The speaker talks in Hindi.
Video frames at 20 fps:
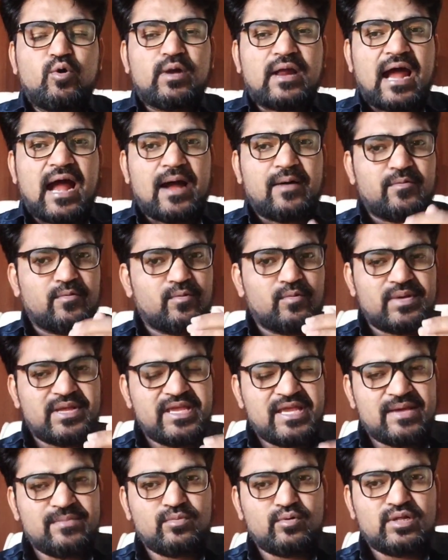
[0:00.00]
और
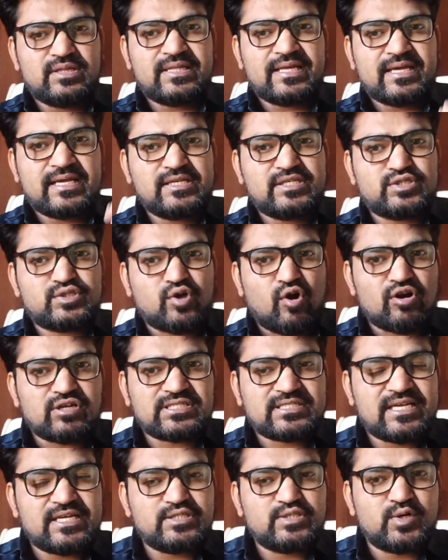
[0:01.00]
ये बोलते हैं कि
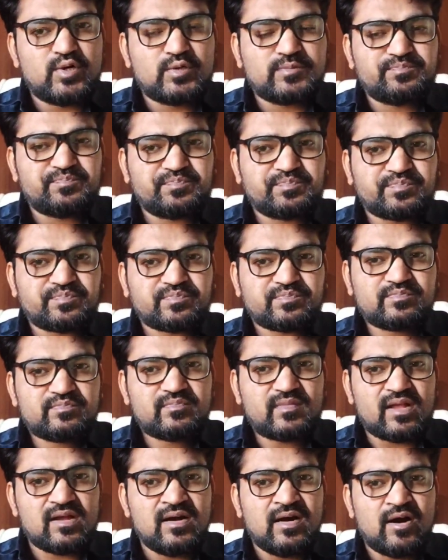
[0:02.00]
शॉर्ट्स की जो
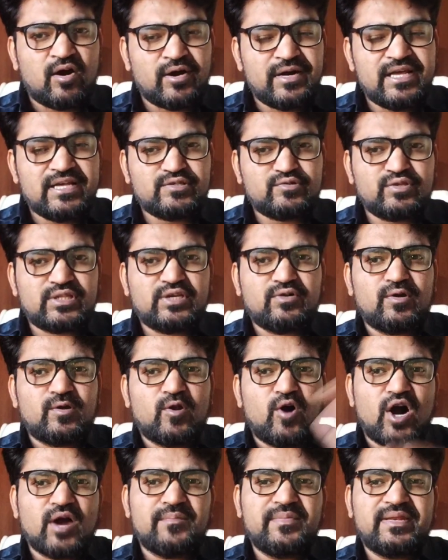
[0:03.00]
ऑडियंस होती है वो
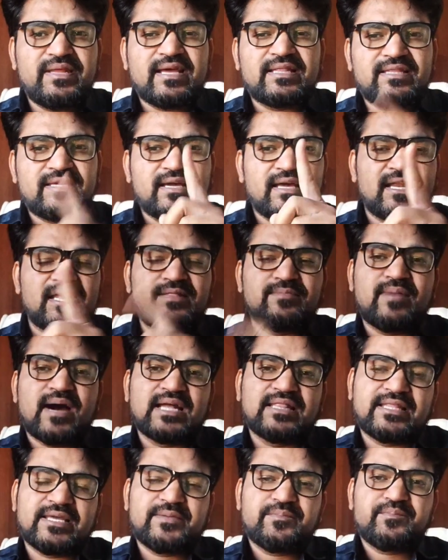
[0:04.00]
लॉन्ग में नहीं आती गलत
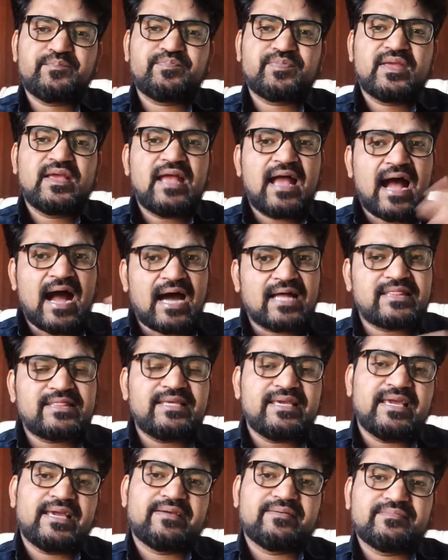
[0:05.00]
बात है
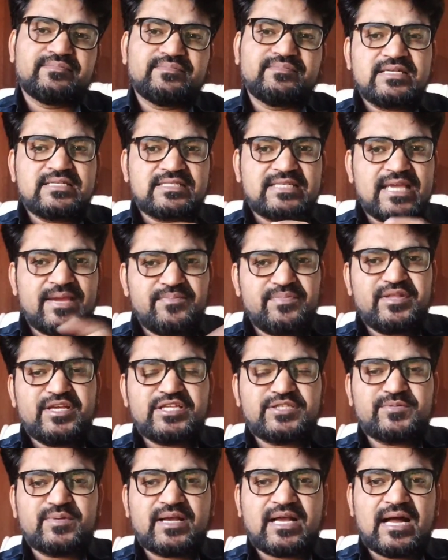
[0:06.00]
आती है सेम
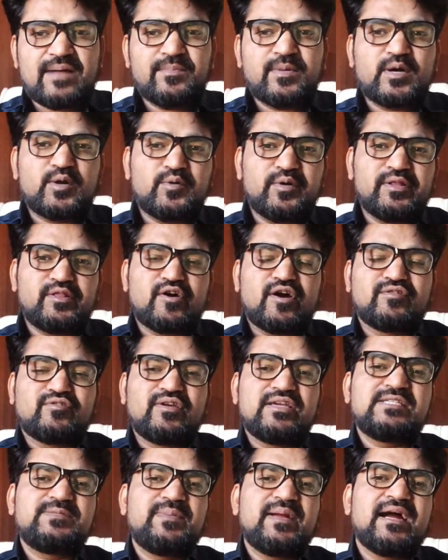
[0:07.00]
नीच में काम करोगे तो
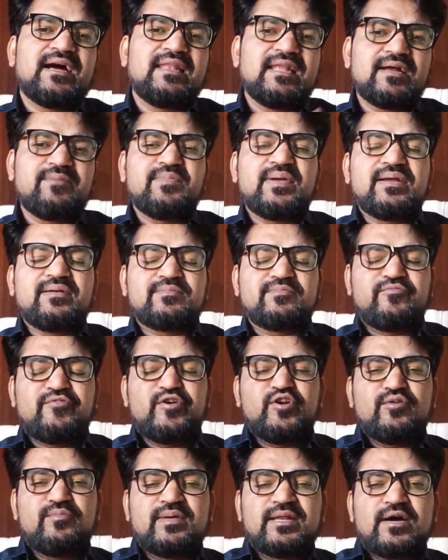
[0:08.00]
आते हो इस पर अलग मैं
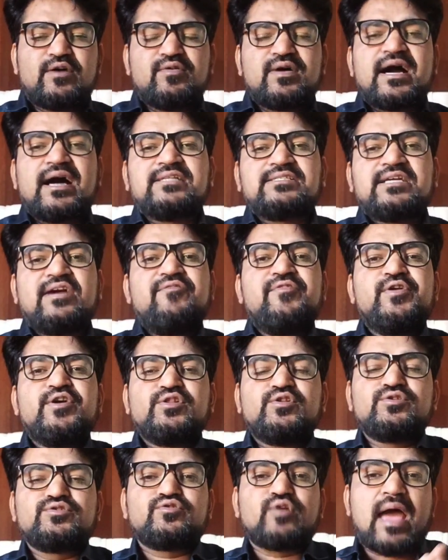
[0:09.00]
वीडियो बनाऊंगा आज का
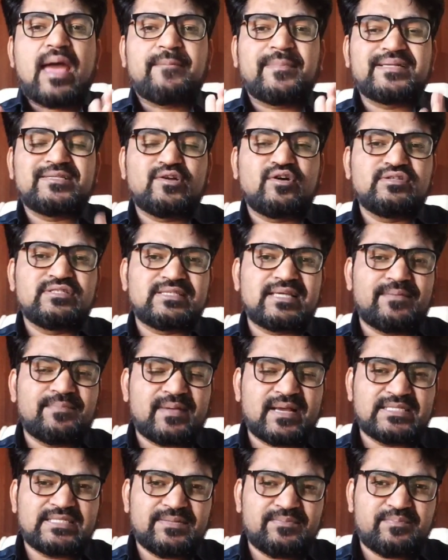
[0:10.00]
वीडियो दोस्तों अमेजोन से
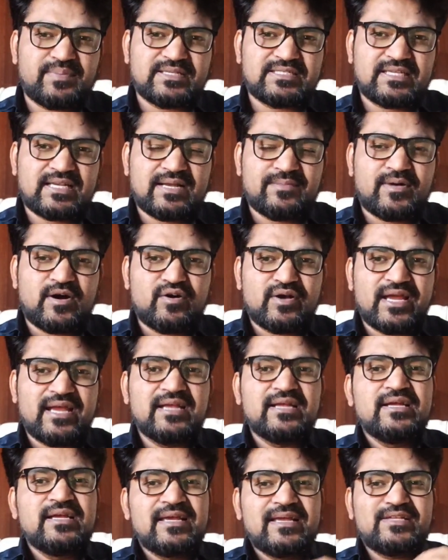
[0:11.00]
आप कैसे पैसे
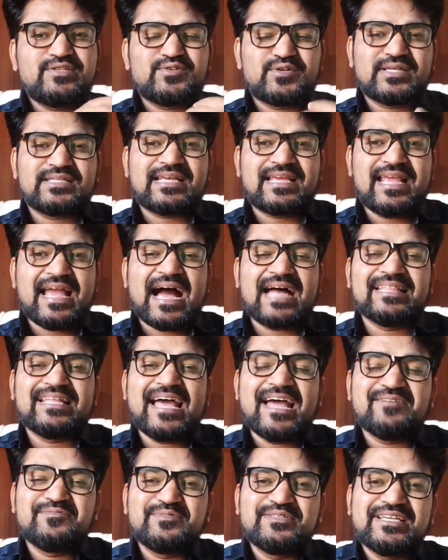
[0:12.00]
कमाओगे ये छोटा सा
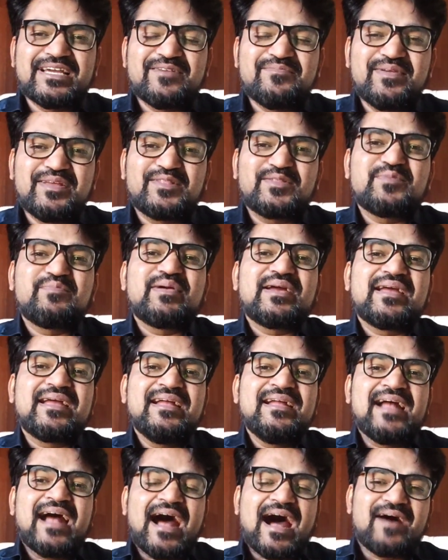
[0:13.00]
याद आया मुझे अभी तो
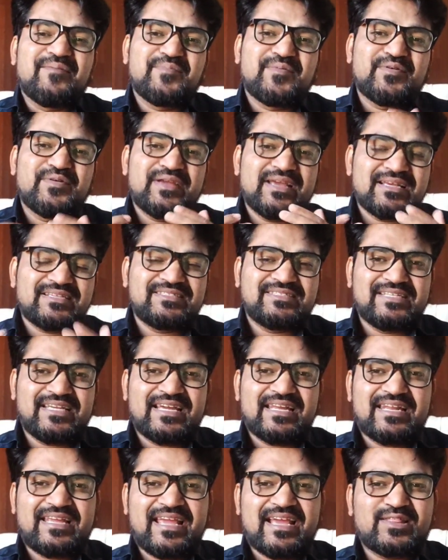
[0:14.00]
मैं आपको ये
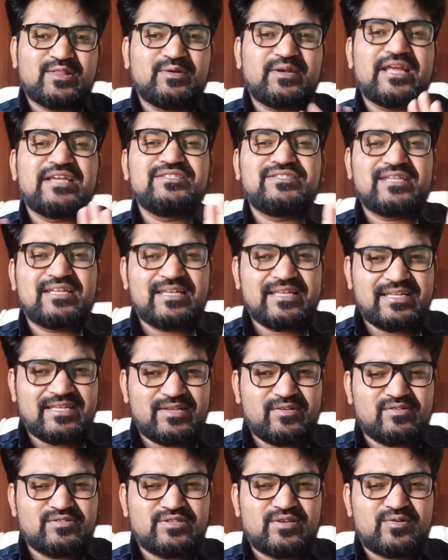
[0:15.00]
शेयर किया तो टेंशन
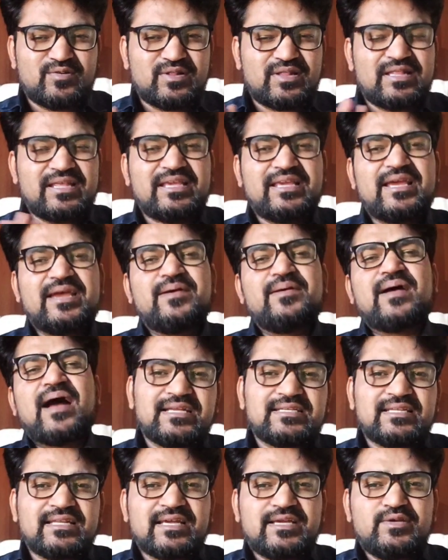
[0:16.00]
लेने की जरूरत नहीं है
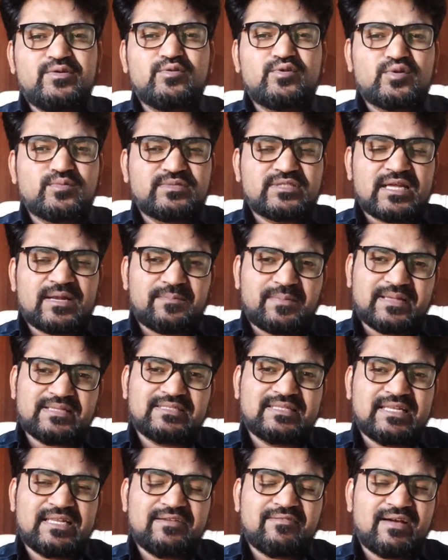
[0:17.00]
आगे चल के यूट्यूब
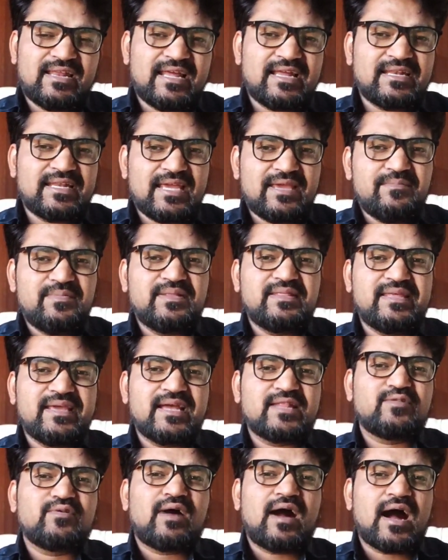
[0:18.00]
सरप्राइज देने वाला है नहीं भी
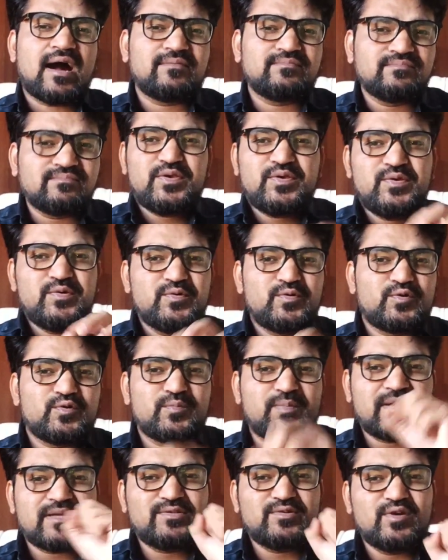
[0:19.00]
दिया तो हम
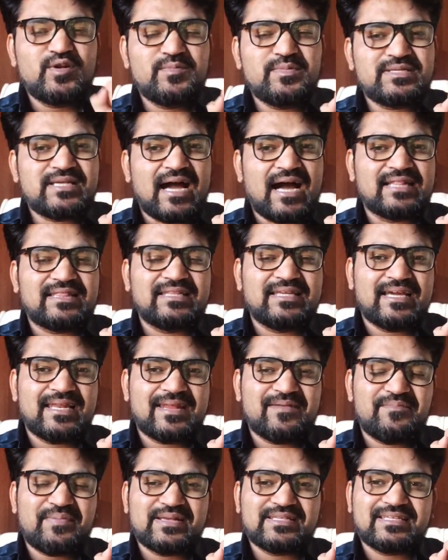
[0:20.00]
यूट्यूब के झोली में से हाथ
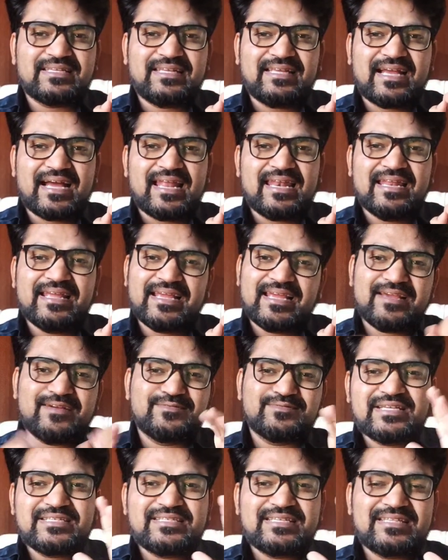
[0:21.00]
निकाल के पैसे निकाल
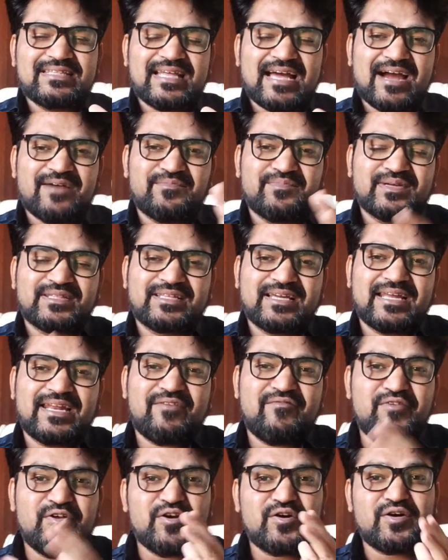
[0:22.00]
लेंगे उसकी चिंता आप मत
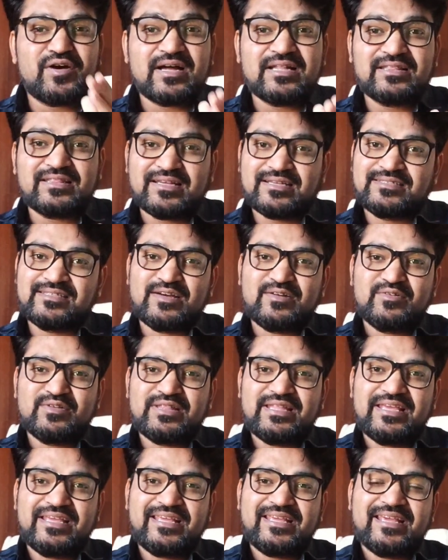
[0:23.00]
करिए वीडियो को अंत तक
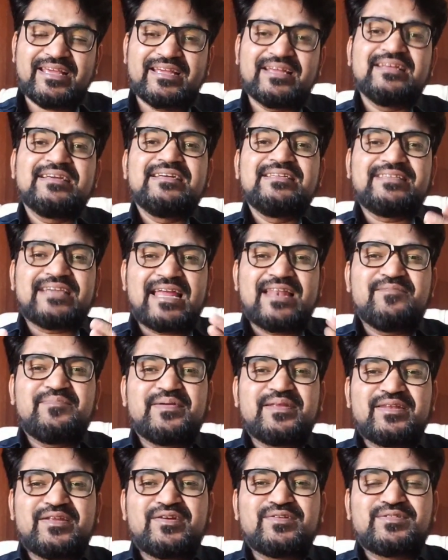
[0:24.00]
जरूर देखिए चैनल
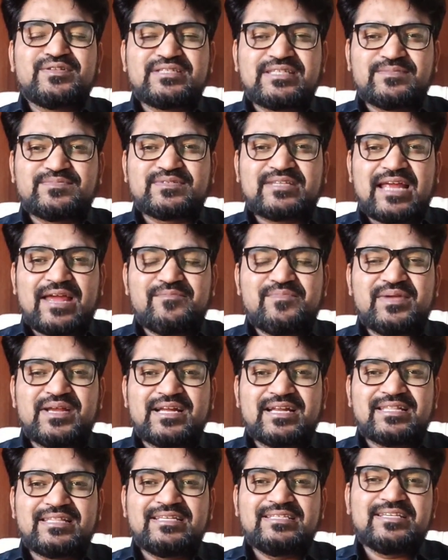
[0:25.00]
पर नए हो तो सब्सक्राइब
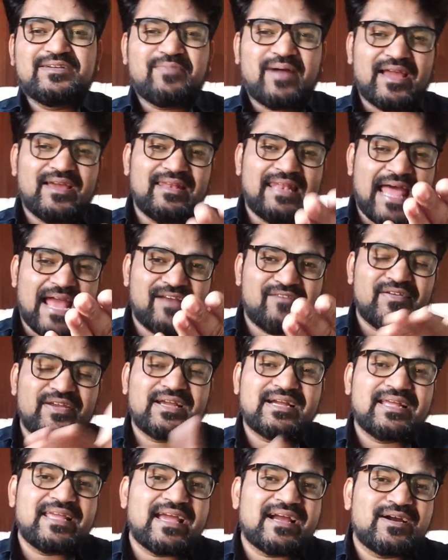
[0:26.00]
भी कर दीजिए भाई लाइक
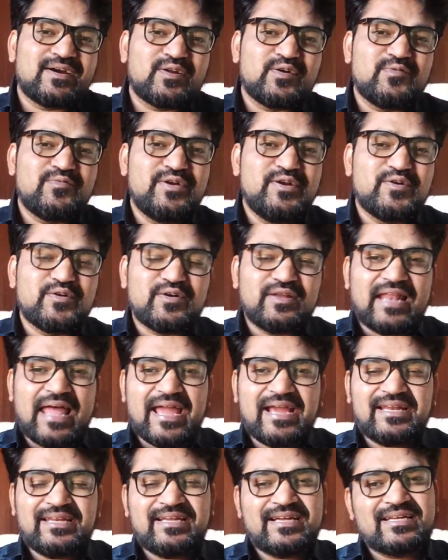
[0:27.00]
वाइक किया करो वीडियो को
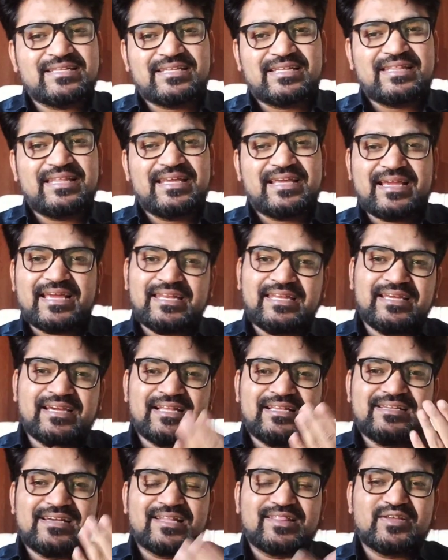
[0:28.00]
लाइक नहीं करते देख के
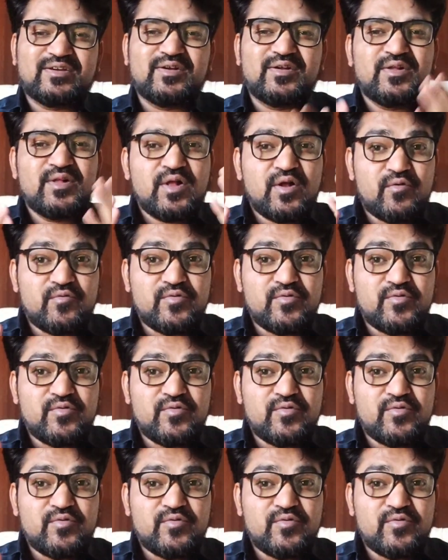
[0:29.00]
निकल जाते हो